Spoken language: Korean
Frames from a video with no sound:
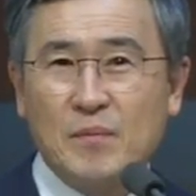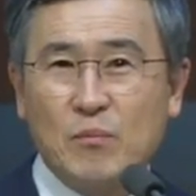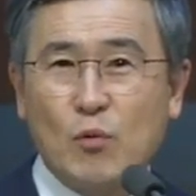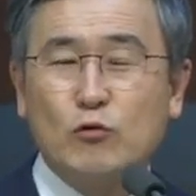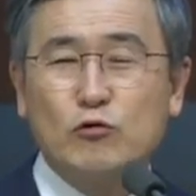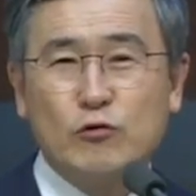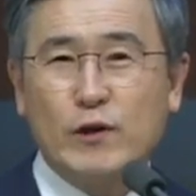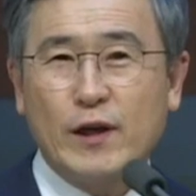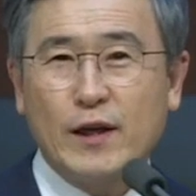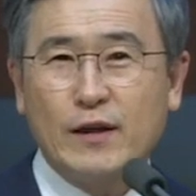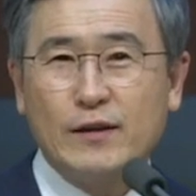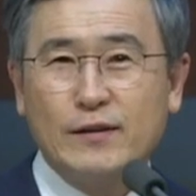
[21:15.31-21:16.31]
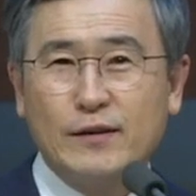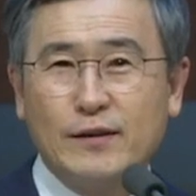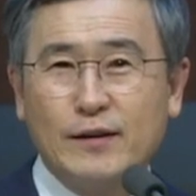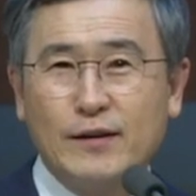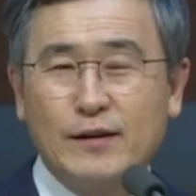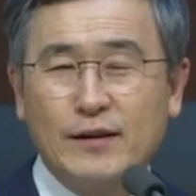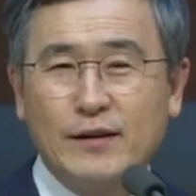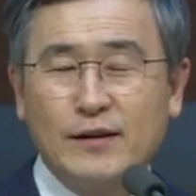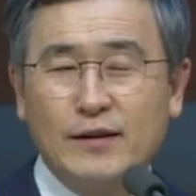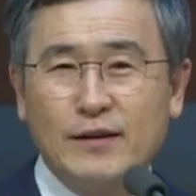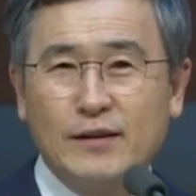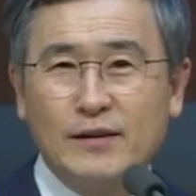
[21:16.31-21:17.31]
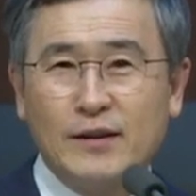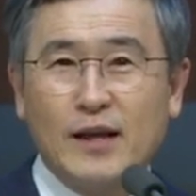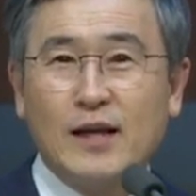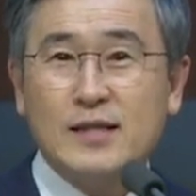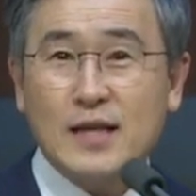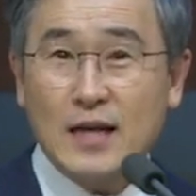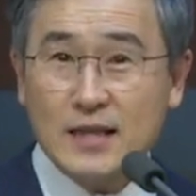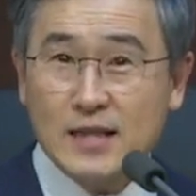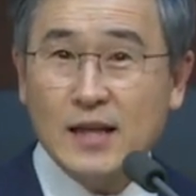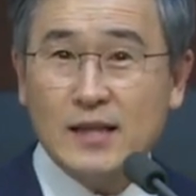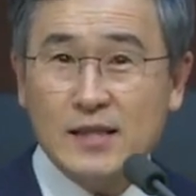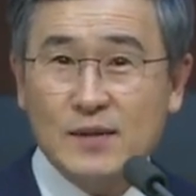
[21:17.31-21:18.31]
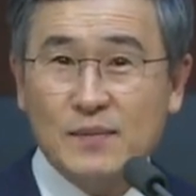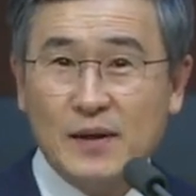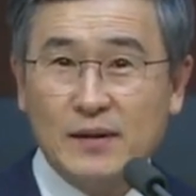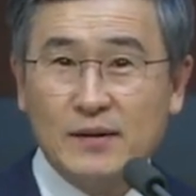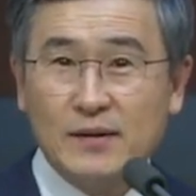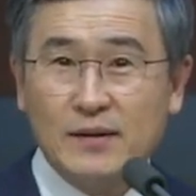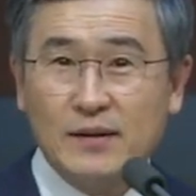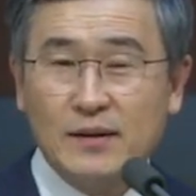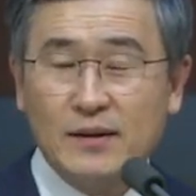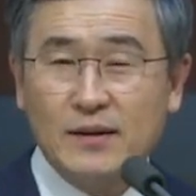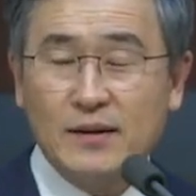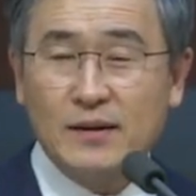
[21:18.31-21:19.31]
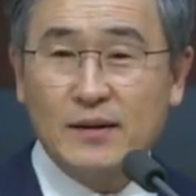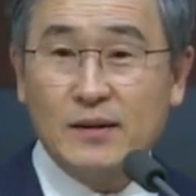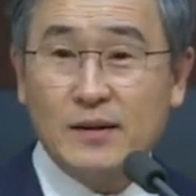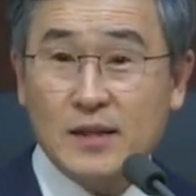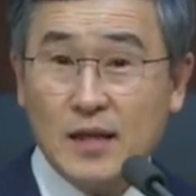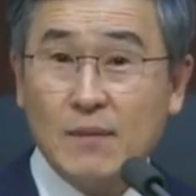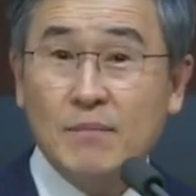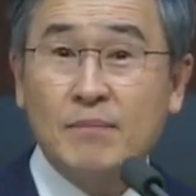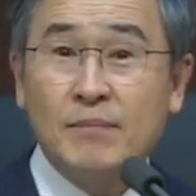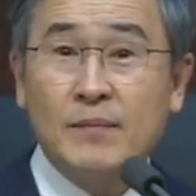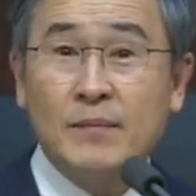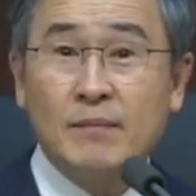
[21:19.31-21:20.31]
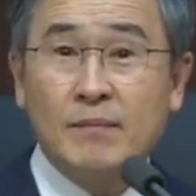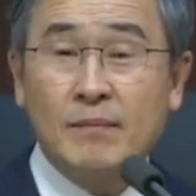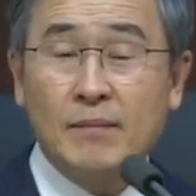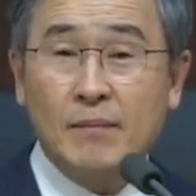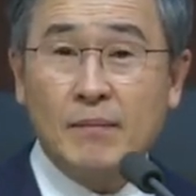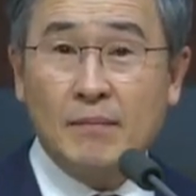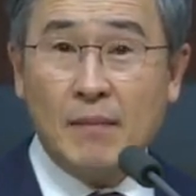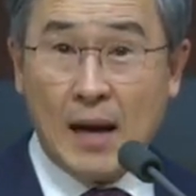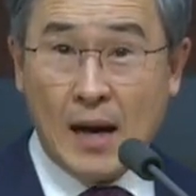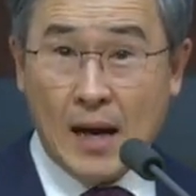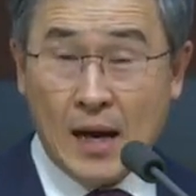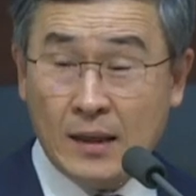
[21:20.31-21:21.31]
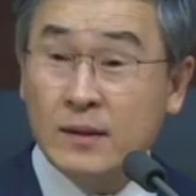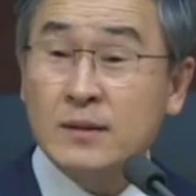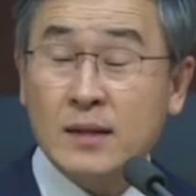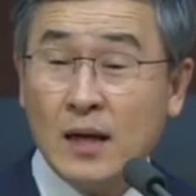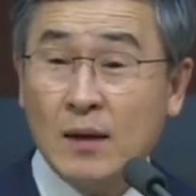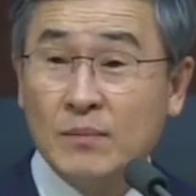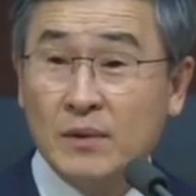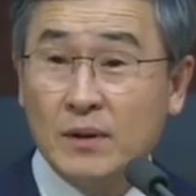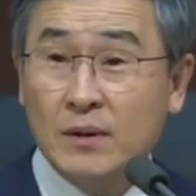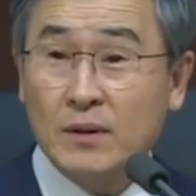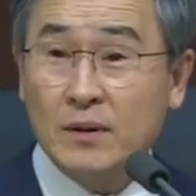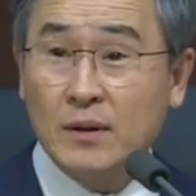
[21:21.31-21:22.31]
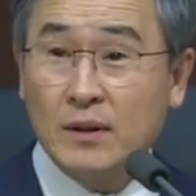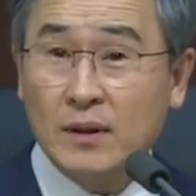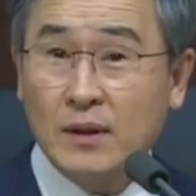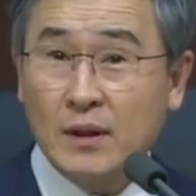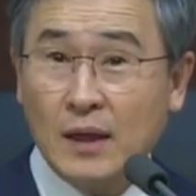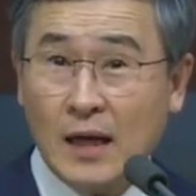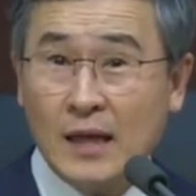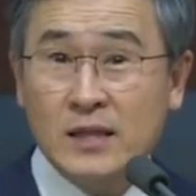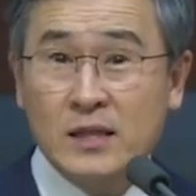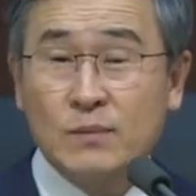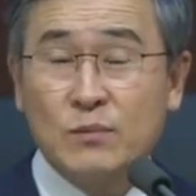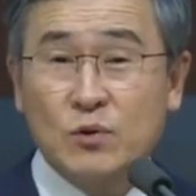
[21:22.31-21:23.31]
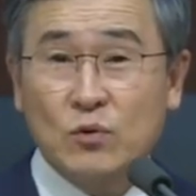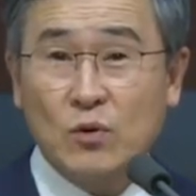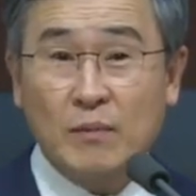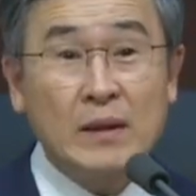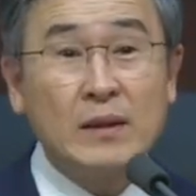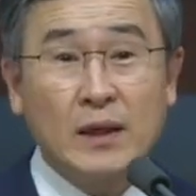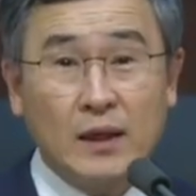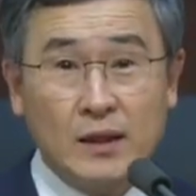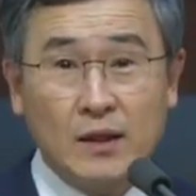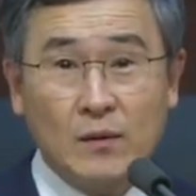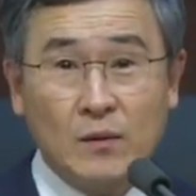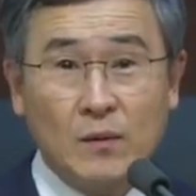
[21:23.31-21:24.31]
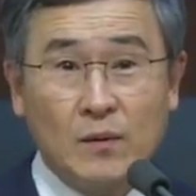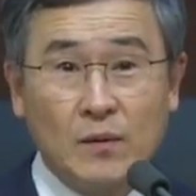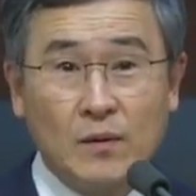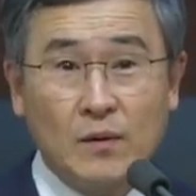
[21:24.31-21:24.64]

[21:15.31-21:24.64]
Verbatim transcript: 복 중에 하나는 내가 살지는 않지만은 참 많은 사람들을 간접적으로 만나게 되고